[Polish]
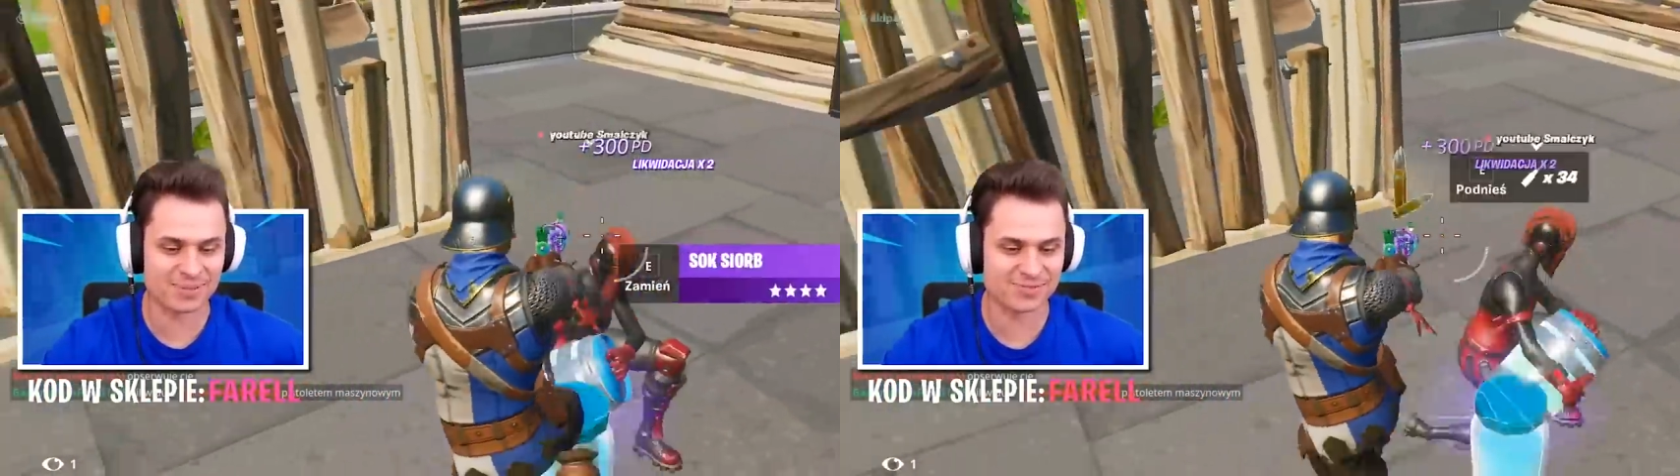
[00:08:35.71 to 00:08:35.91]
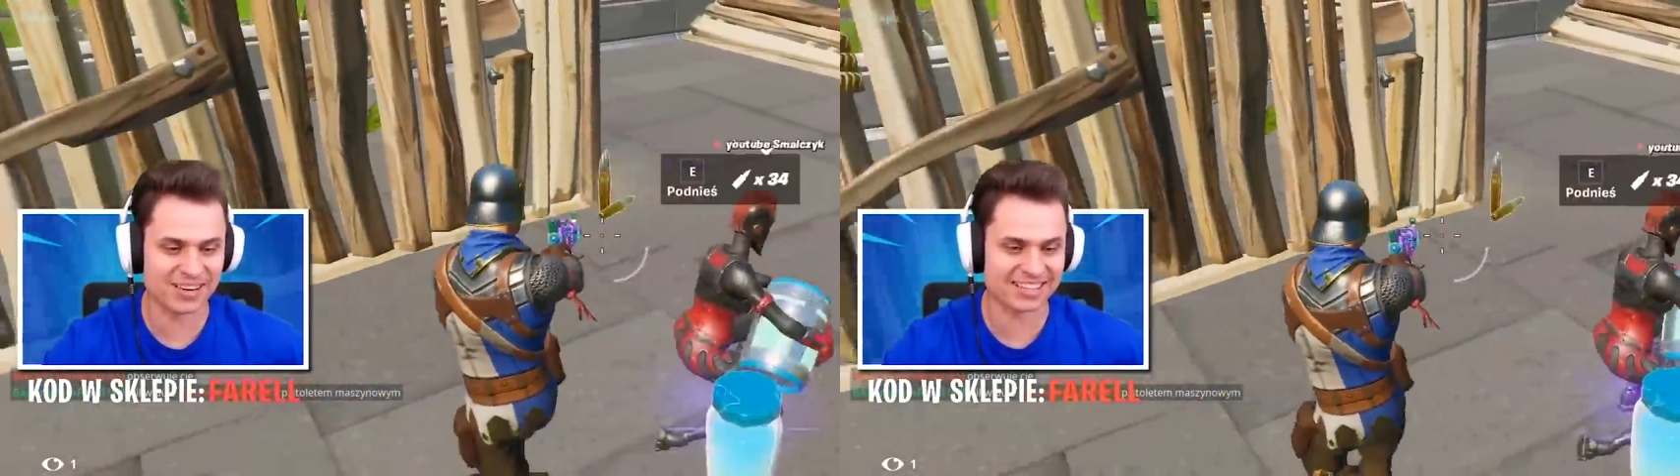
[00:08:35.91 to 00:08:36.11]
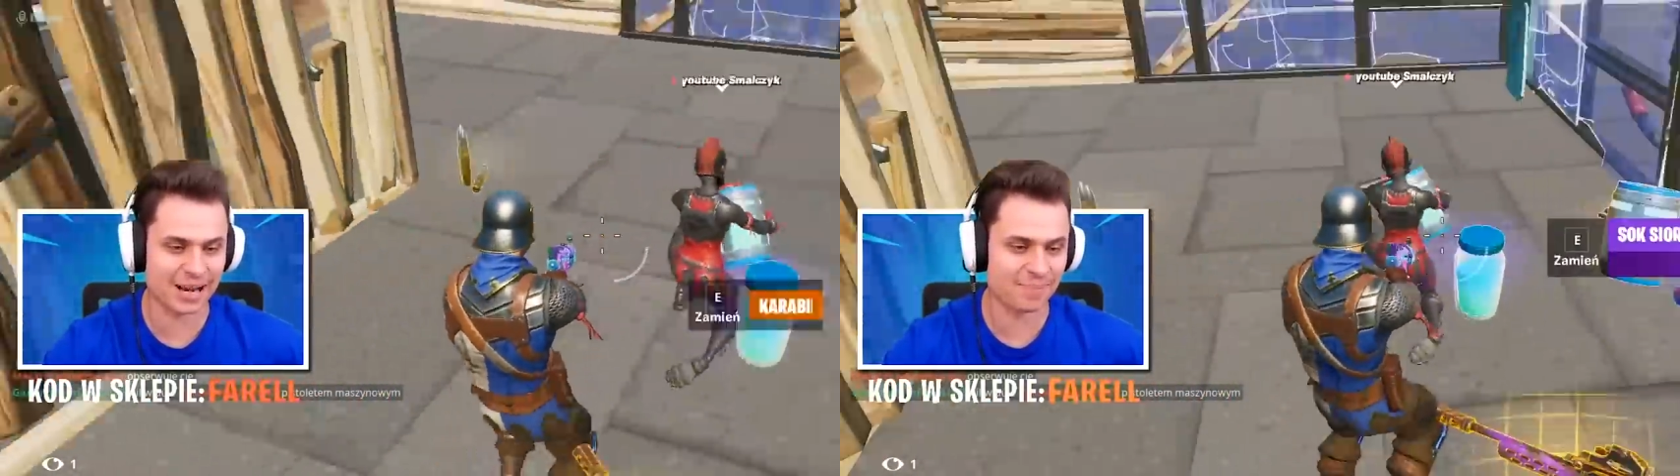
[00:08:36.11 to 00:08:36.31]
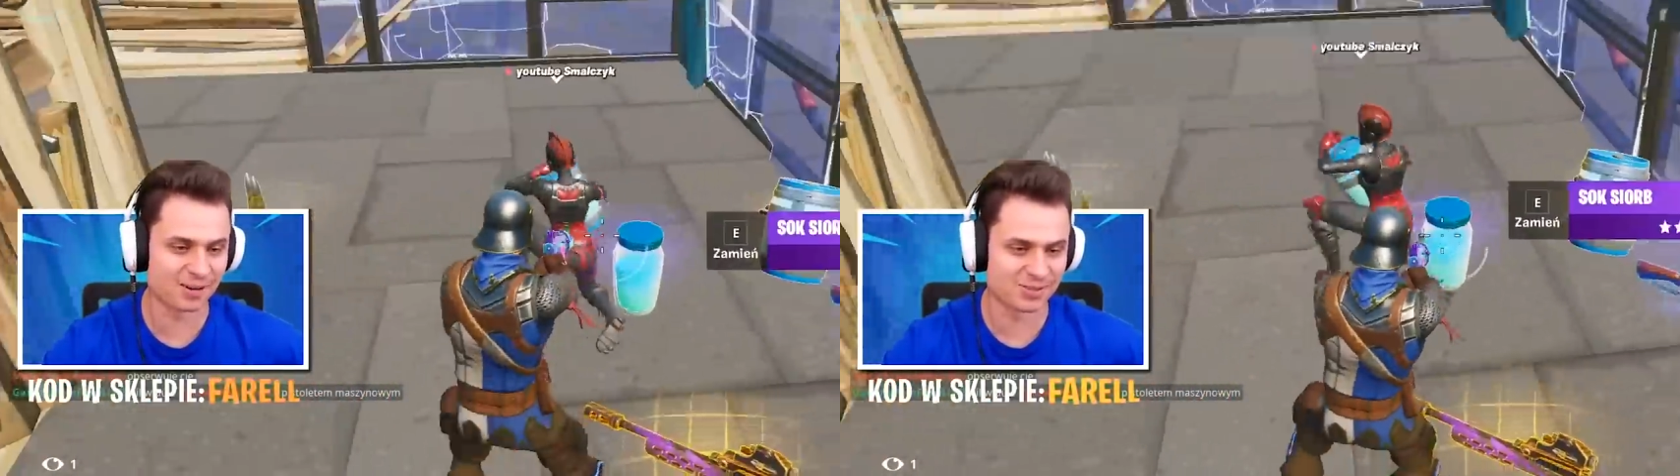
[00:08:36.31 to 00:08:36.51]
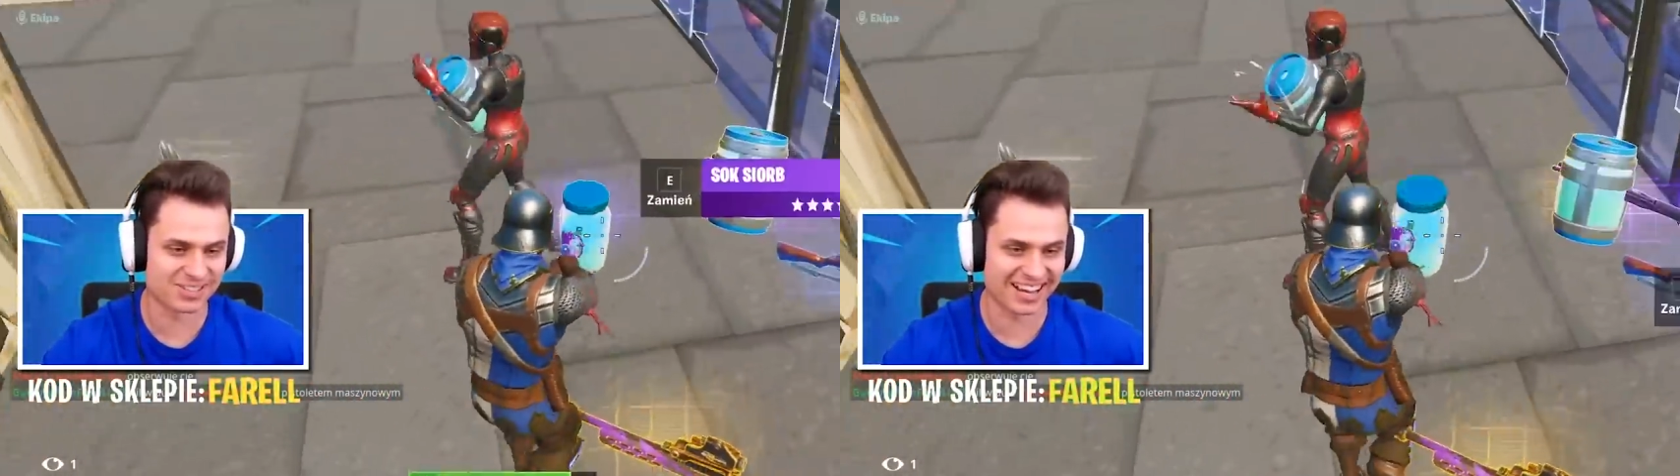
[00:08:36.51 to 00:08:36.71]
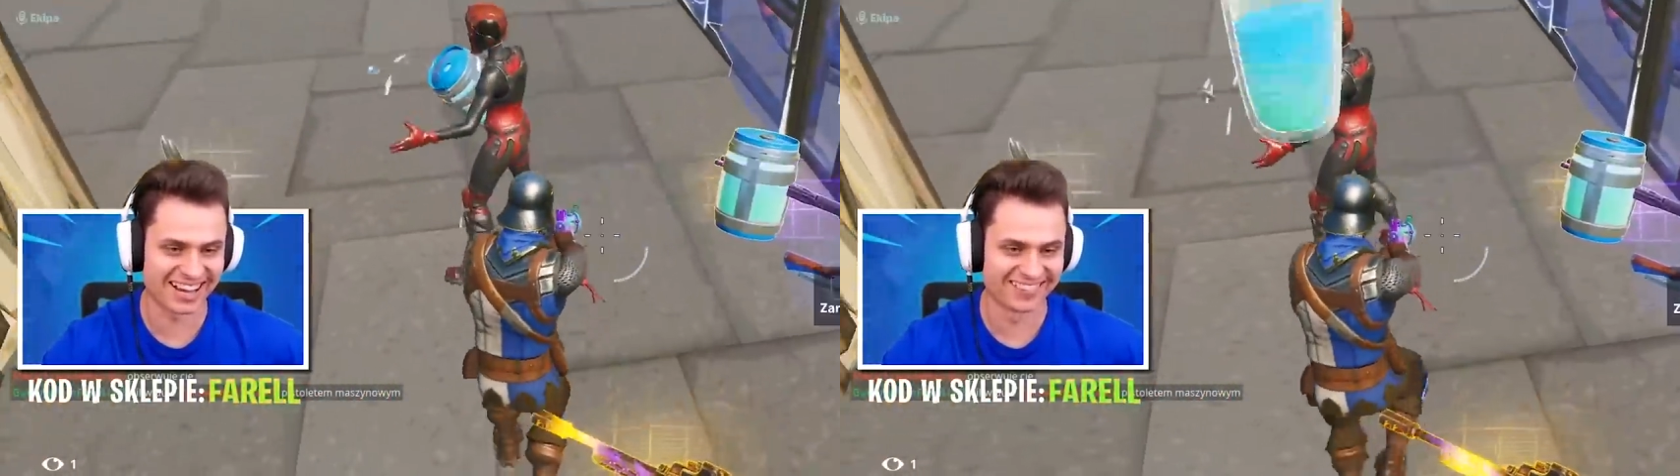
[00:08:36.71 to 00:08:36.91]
przez chwilę trapa usłyszałem.